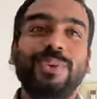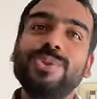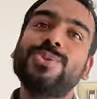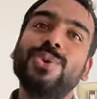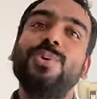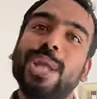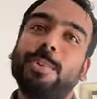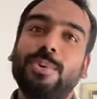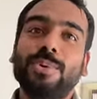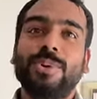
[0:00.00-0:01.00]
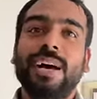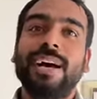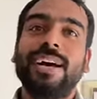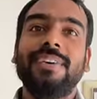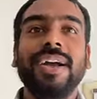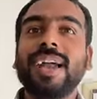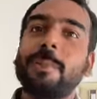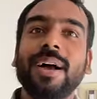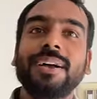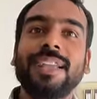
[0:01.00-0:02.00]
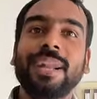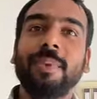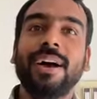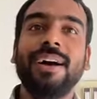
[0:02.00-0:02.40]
கொஞ்சம் உள்ள போகணும் வெங்கம்பாக்கம் தெரியுமா